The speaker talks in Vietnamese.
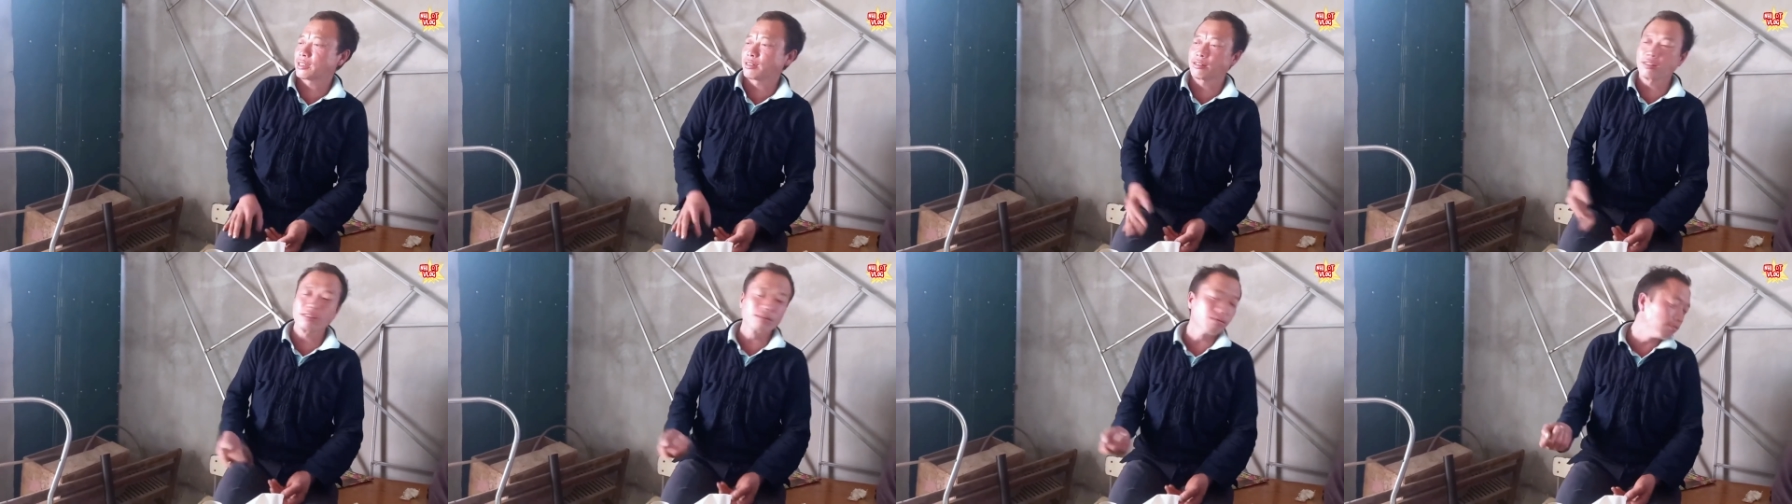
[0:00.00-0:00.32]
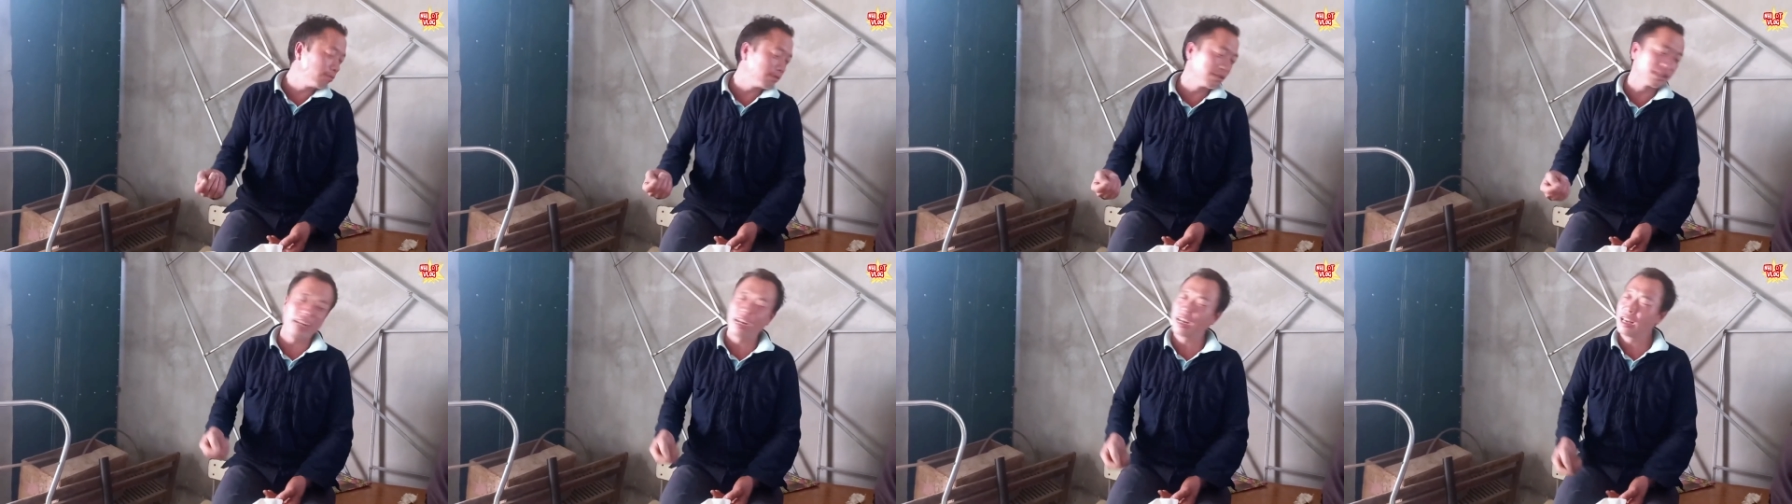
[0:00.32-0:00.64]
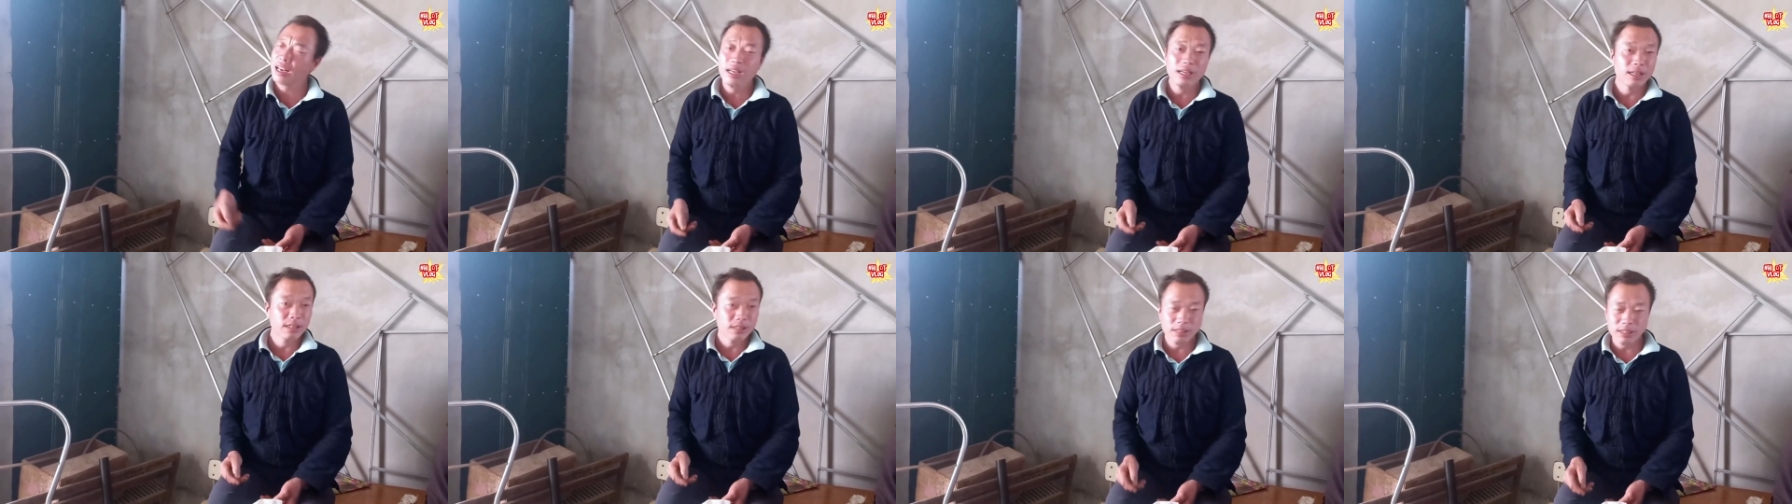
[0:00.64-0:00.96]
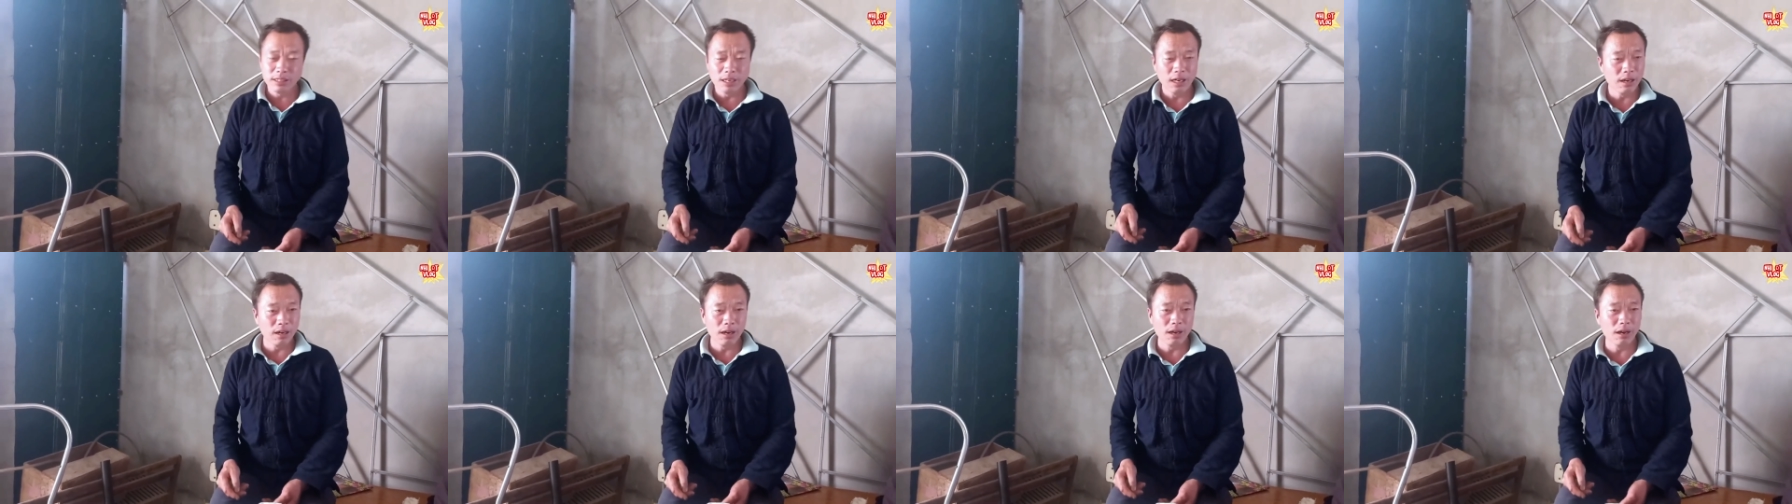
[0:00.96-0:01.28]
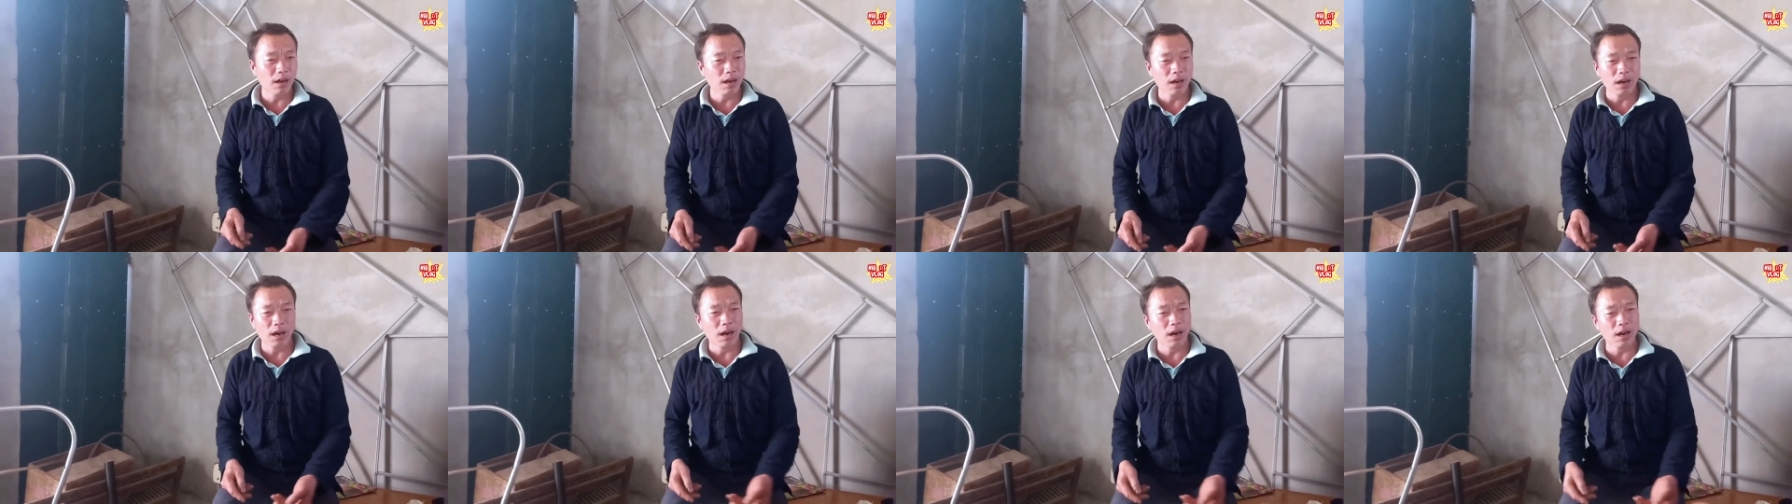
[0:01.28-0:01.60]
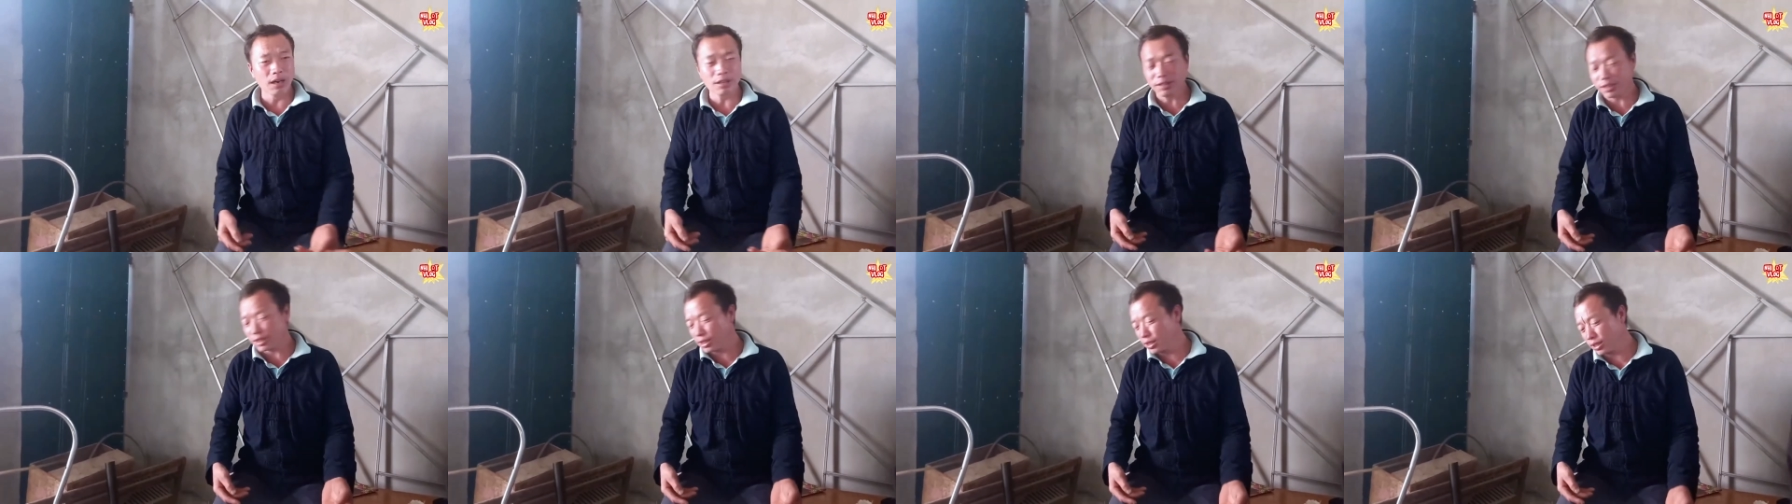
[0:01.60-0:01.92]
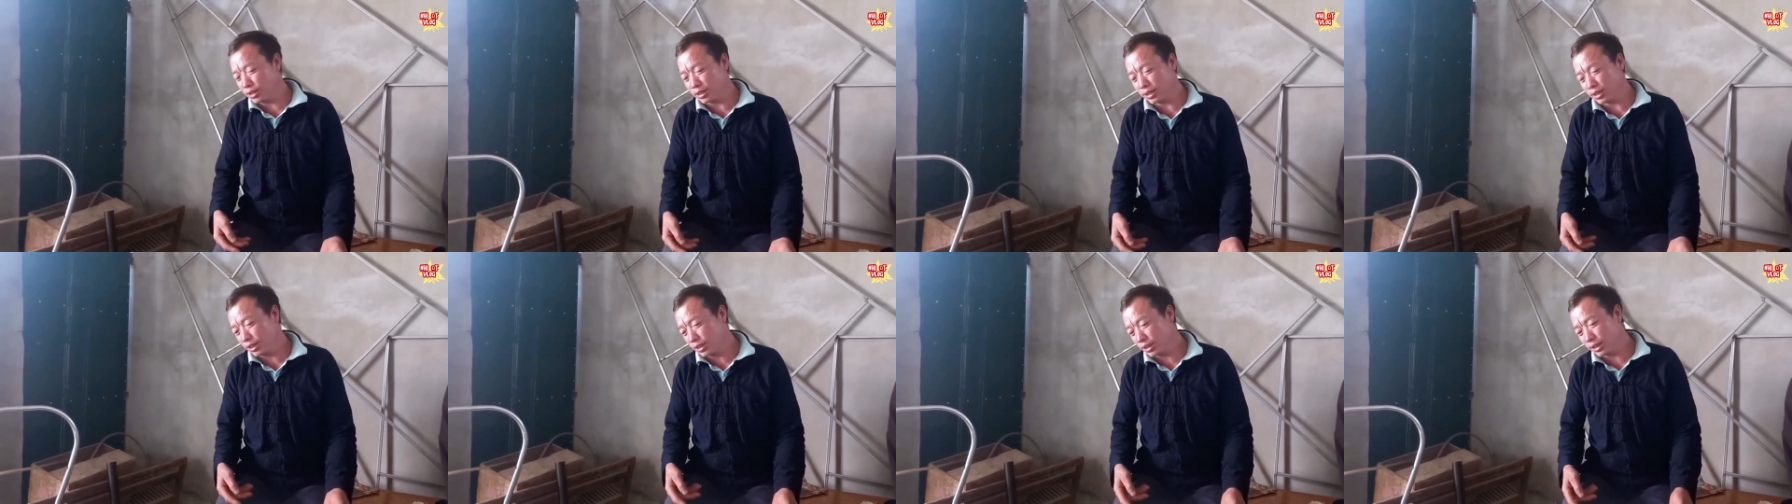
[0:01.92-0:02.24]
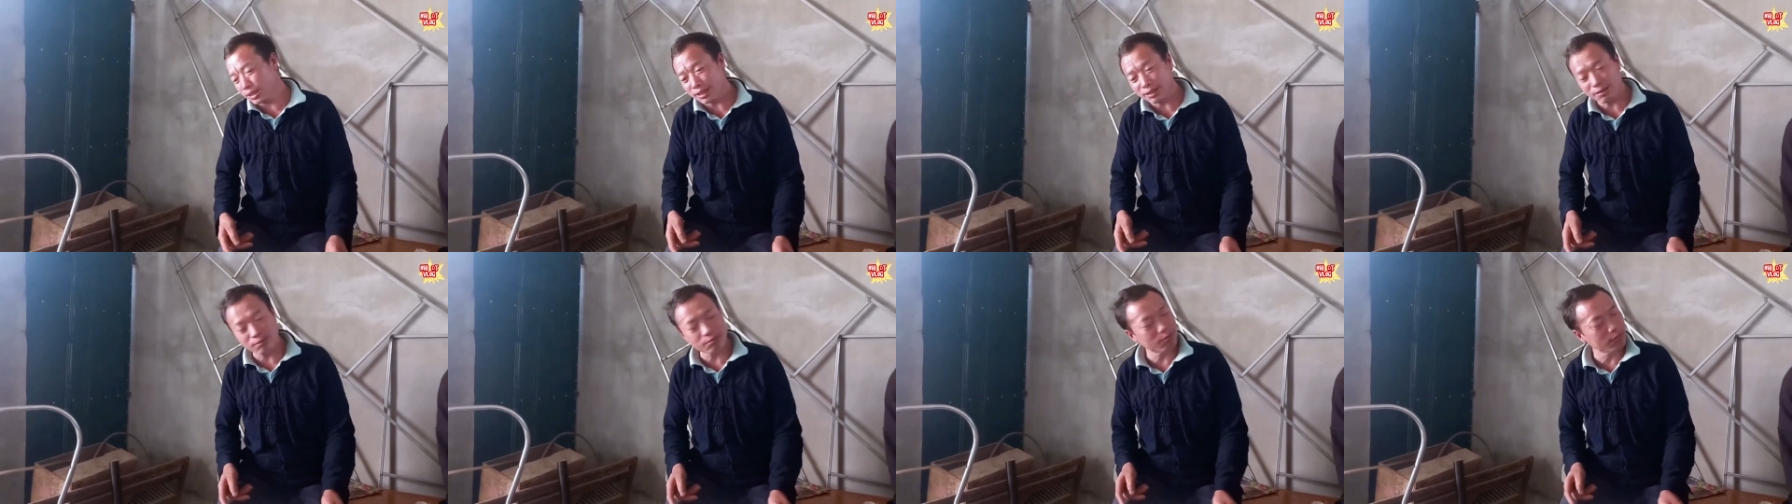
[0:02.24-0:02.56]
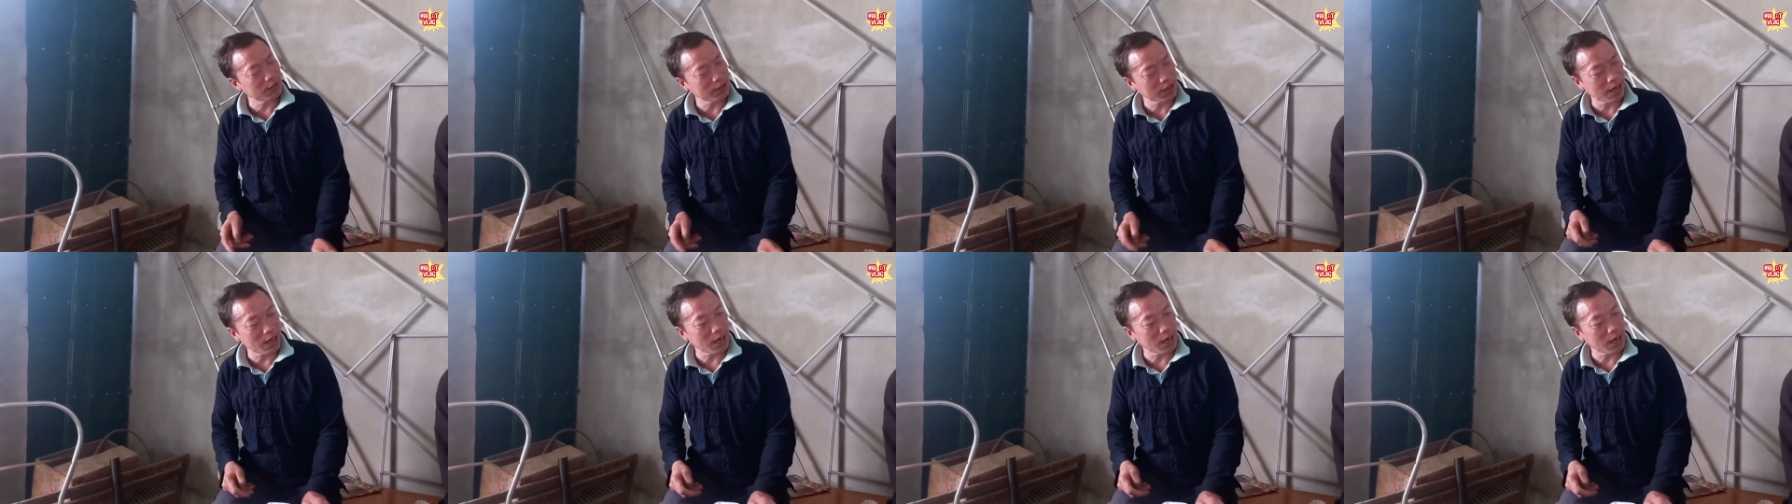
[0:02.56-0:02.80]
thì may quá thì cũng có một khán giả chụp ảnh được lại